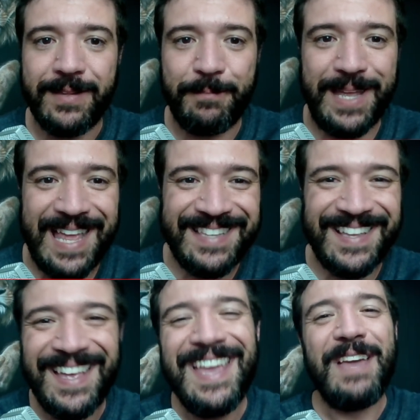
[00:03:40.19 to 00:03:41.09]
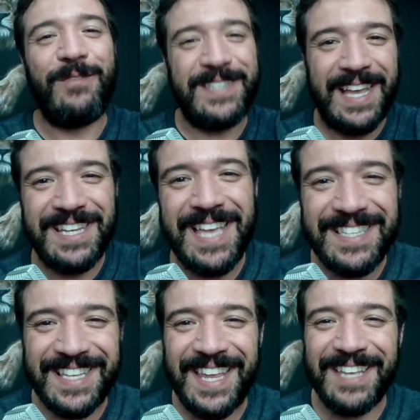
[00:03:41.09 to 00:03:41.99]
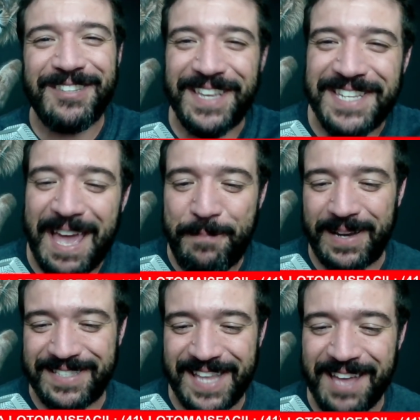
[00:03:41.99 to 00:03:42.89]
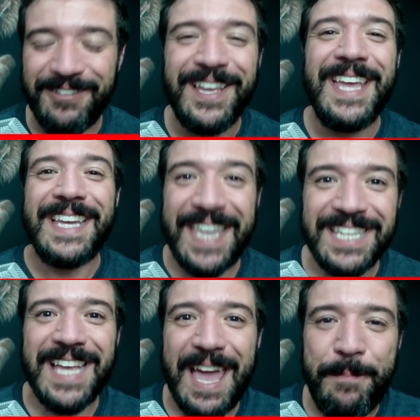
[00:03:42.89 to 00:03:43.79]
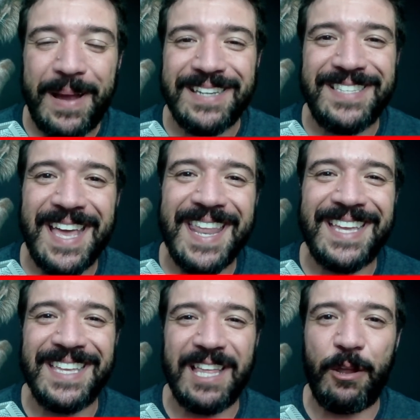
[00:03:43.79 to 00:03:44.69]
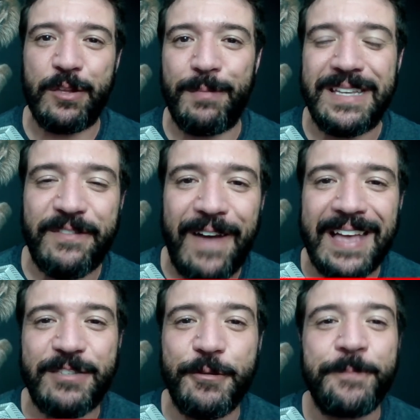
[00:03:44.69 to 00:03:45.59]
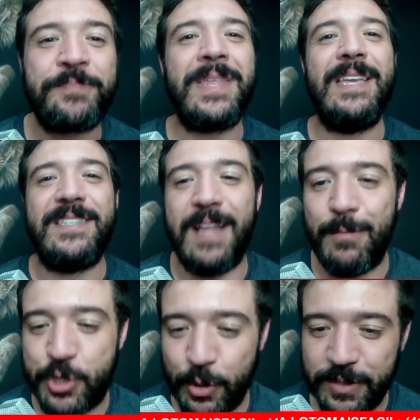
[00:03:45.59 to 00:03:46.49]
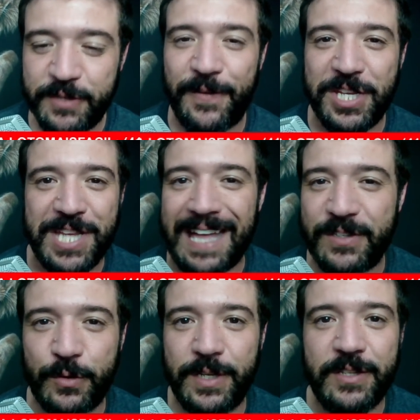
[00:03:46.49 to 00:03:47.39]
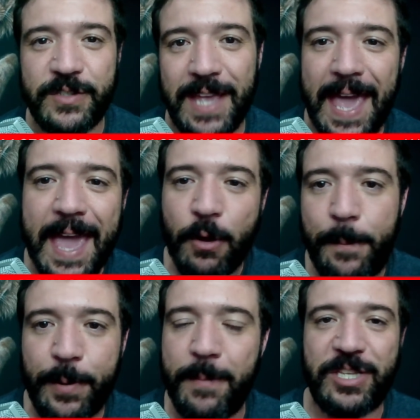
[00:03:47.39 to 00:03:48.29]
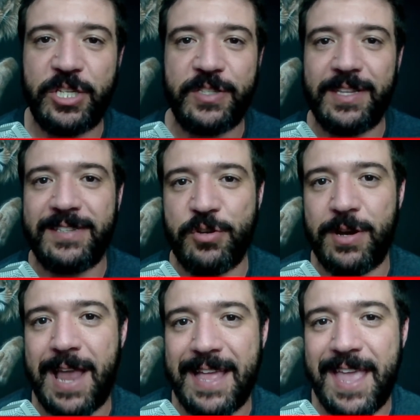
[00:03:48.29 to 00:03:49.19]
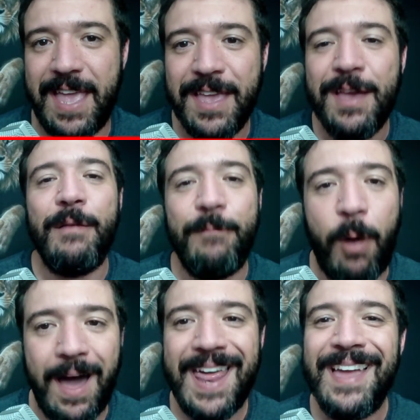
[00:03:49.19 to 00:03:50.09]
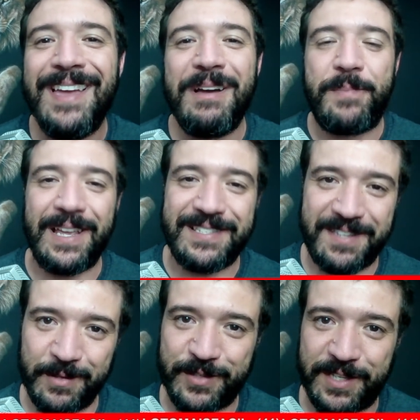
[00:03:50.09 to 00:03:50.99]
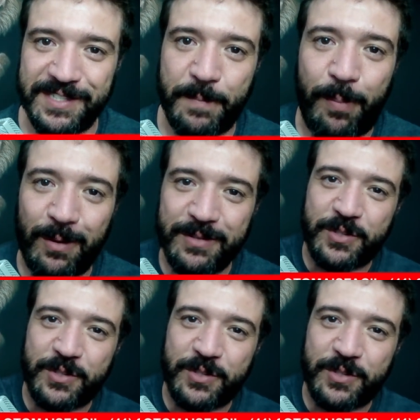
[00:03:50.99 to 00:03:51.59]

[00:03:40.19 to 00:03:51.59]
Beleza? Você que já é inscrito, que já é parceiro, que já é parceira aqui da Loto Mais Fácil. Tamo juntos, fechados, unidos e comprometidos nessa jornada, hein? Bora pra cima dos 15 pontos.